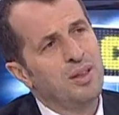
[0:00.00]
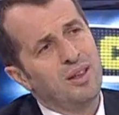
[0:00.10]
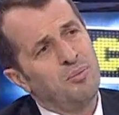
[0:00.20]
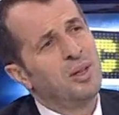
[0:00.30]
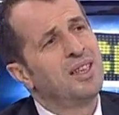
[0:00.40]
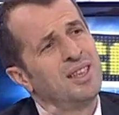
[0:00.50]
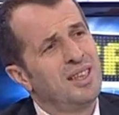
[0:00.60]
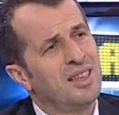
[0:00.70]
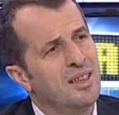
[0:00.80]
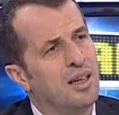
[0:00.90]
Bir,
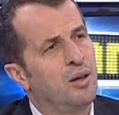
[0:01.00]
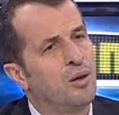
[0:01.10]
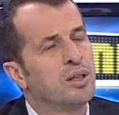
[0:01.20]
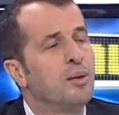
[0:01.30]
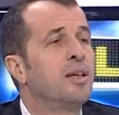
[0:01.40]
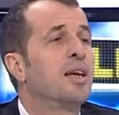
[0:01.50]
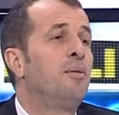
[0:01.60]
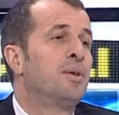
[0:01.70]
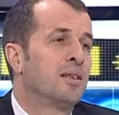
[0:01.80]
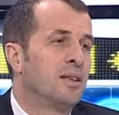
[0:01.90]
birisi için geliyor. O zaman
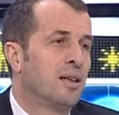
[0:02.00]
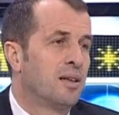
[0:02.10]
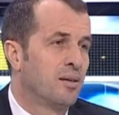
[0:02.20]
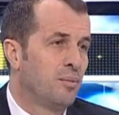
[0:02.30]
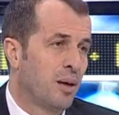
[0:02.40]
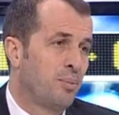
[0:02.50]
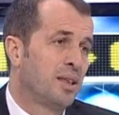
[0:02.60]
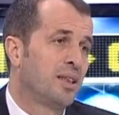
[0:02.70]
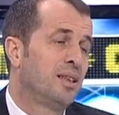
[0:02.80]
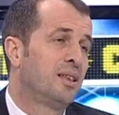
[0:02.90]
gelmesinler. Bak
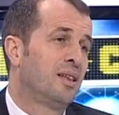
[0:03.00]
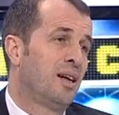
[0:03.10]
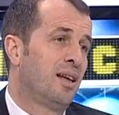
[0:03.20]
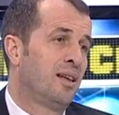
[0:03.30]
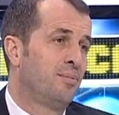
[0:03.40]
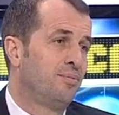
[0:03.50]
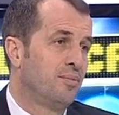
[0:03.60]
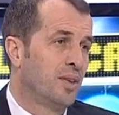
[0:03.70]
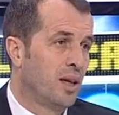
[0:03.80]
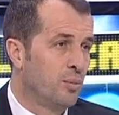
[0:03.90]
ben şimdi sinirlendim.
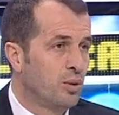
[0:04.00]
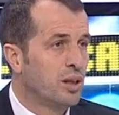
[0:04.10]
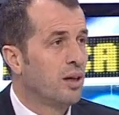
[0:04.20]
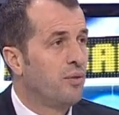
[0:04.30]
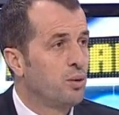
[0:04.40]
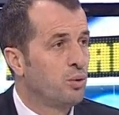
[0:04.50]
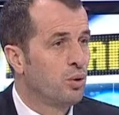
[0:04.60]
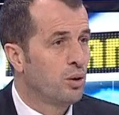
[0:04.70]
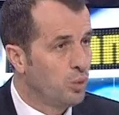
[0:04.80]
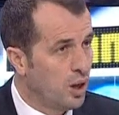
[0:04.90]
Yani bunu ilk defa
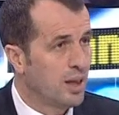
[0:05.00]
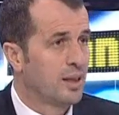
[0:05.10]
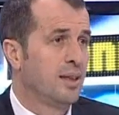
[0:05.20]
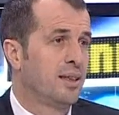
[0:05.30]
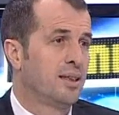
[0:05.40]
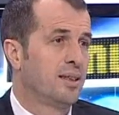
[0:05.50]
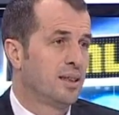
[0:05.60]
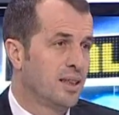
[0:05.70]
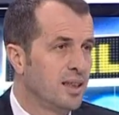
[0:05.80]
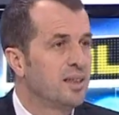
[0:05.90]
duyuyorum. Ve hakikaten
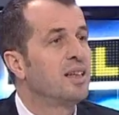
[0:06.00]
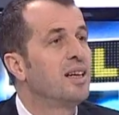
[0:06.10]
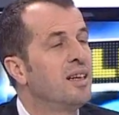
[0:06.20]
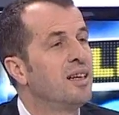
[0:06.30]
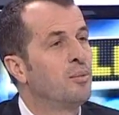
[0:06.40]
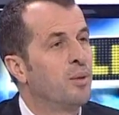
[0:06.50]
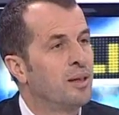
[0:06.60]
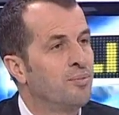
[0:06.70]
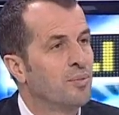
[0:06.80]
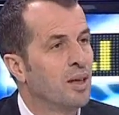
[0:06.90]
şimdi sinirlenirim
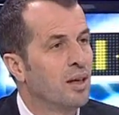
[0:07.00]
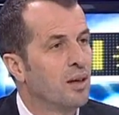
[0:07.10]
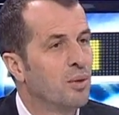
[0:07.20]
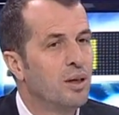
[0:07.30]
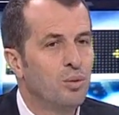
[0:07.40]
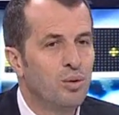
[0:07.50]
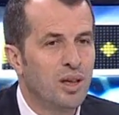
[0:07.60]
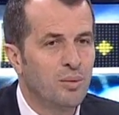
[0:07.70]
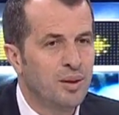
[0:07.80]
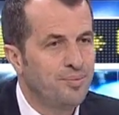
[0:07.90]
ben. Benim
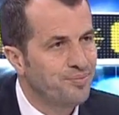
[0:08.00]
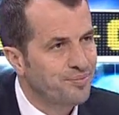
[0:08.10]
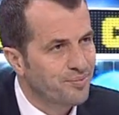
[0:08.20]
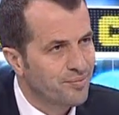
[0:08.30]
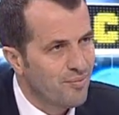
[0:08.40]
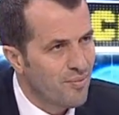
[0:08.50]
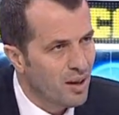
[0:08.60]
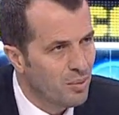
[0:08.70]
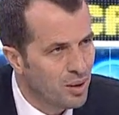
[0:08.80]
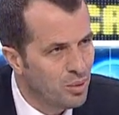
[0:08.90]
ülkemi,
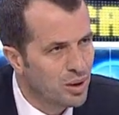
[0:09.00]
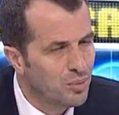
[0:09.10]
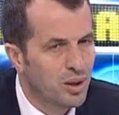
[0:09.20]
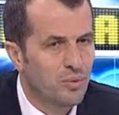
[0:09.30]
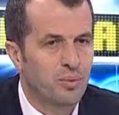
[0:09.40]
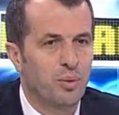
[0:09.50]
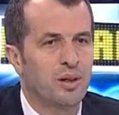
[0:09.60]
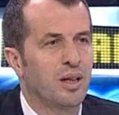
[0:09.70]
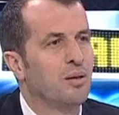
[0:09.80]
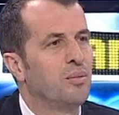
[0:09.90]
benim ülkemdeki
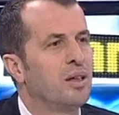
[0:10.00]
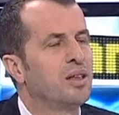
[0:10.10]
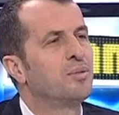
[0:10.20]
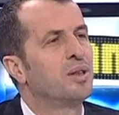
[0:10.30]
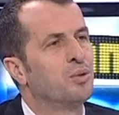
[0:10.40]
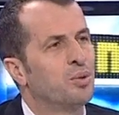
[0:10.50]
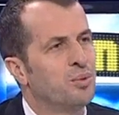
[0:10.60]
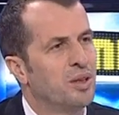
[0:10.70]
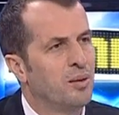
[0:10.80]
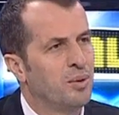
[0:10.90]
futbol takımlarını kimse
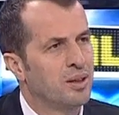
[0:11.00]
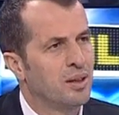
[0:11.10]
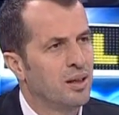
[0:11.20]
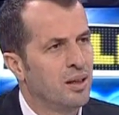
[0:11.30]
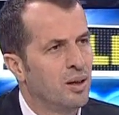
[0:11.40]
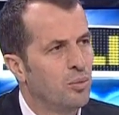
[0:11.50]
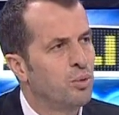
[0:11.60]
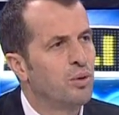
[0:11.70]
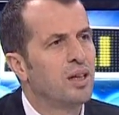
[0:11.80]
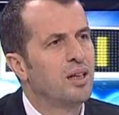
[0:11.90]
küçümseyemez.
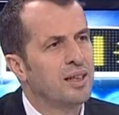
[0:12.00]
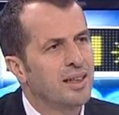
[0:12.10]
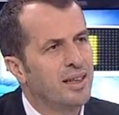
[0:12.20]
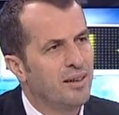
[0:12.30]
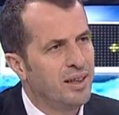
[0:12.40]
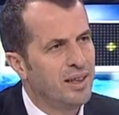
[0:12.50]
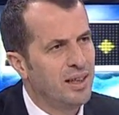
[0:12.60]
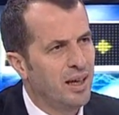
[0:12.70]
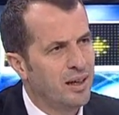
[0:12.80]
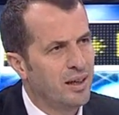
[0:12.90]
Bunlar da atla deve
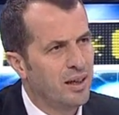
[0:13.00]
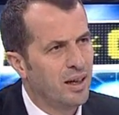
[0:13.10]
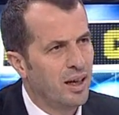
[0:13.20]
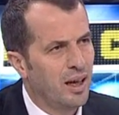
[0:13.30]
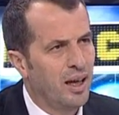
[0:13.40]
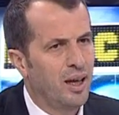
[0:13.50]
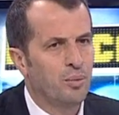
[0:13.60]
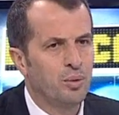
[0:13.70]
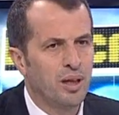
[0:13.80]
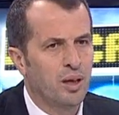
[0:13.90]
değil yani.
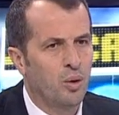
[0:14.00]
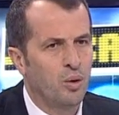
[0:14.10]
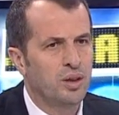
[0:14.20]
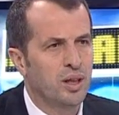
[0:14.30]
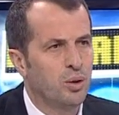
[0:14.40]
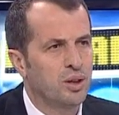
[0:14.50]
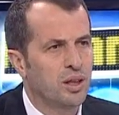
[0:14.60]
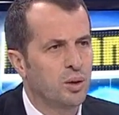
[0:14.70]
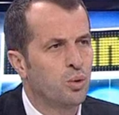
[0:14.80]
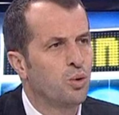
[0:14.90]
Eğer bundan 10 sene
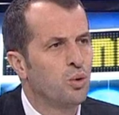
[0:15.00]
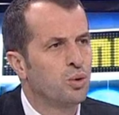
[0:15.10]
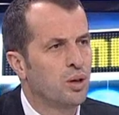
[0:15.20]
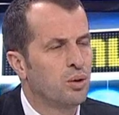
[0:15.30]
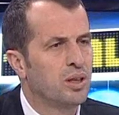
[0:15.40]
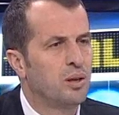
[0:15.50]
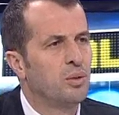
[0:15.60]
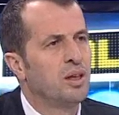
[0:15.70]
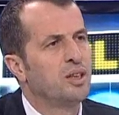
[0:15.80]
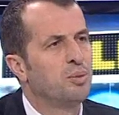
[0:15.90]
önceki Türk oyuncular olsaydı
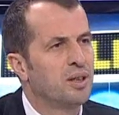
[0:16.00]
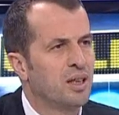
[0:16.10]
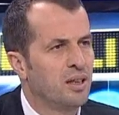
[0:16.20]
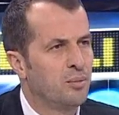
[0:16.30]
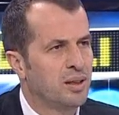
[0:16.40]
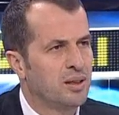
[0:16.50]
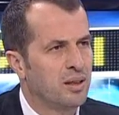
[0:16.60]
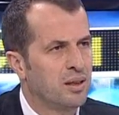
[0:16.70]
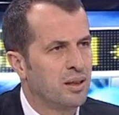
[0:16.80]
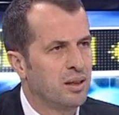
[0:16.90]
bunların hiçbiri salınmazdı.
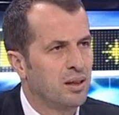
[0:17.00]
